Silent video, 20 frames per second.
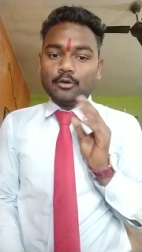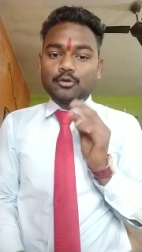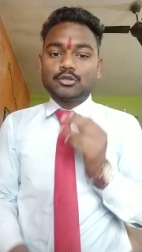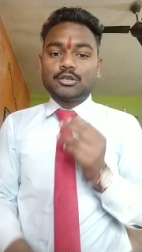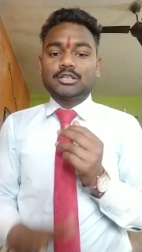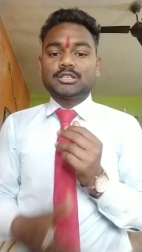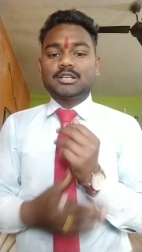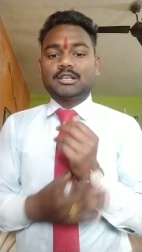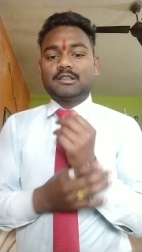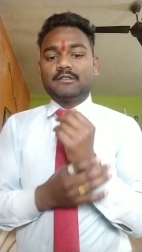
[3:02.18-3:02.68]
आयुष
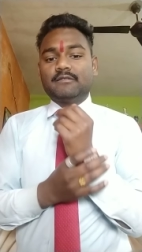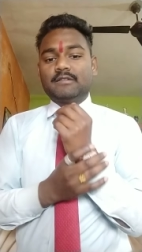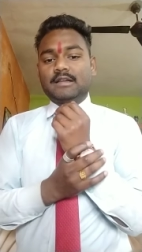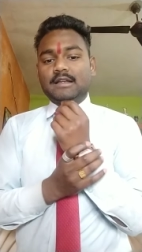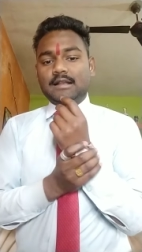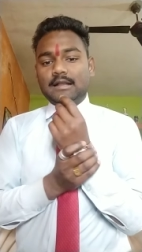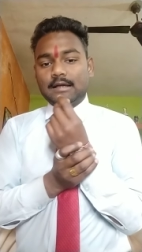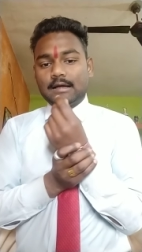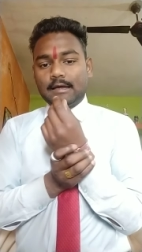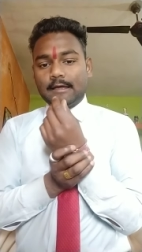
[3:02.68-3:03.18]
का
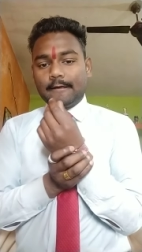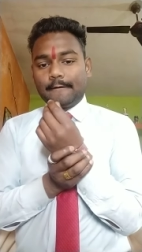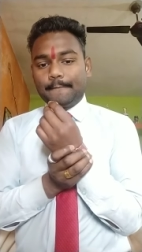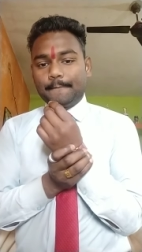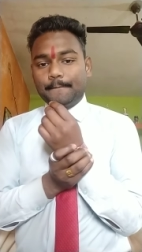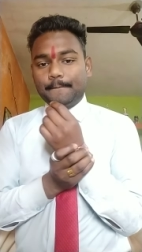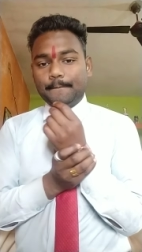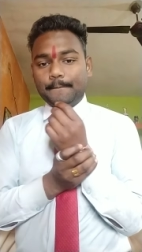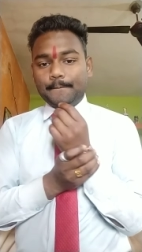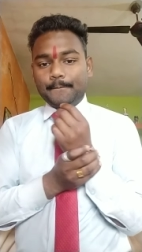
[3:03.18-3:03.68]
सर्टिफिकेट लगा है
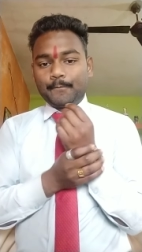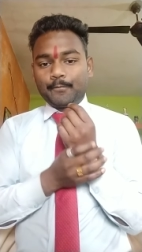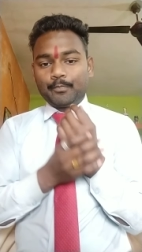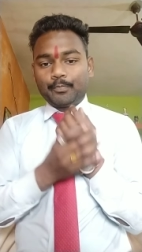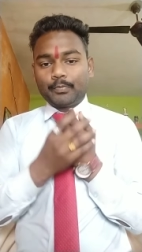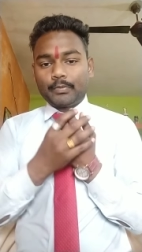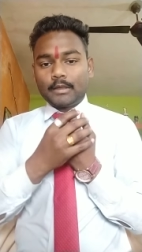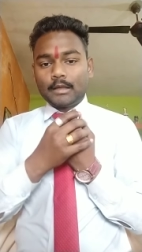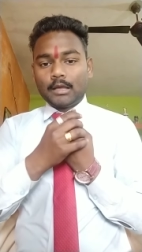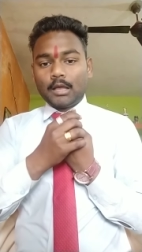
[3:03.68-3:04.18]

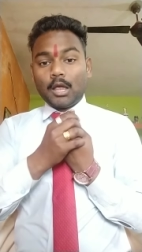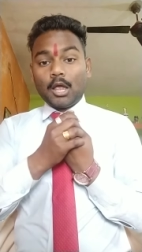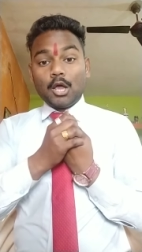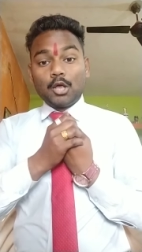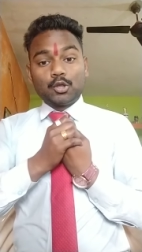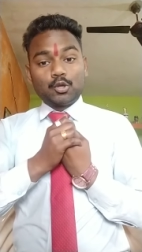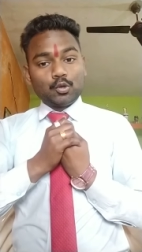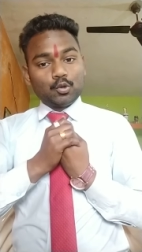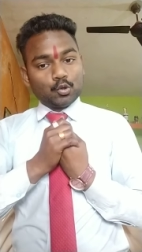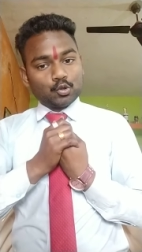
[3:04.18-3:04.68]

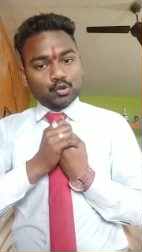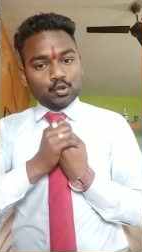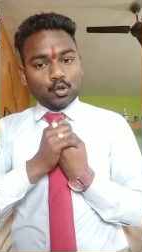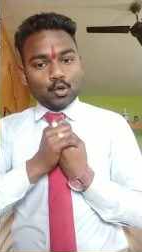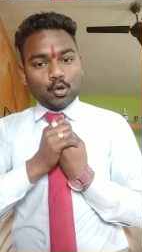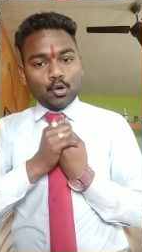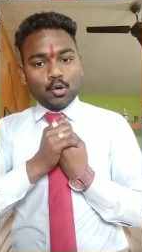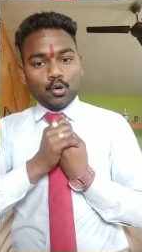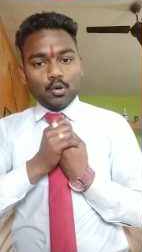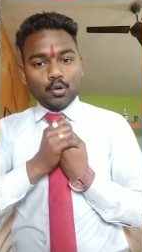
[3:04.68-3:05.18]
तो दोस्तों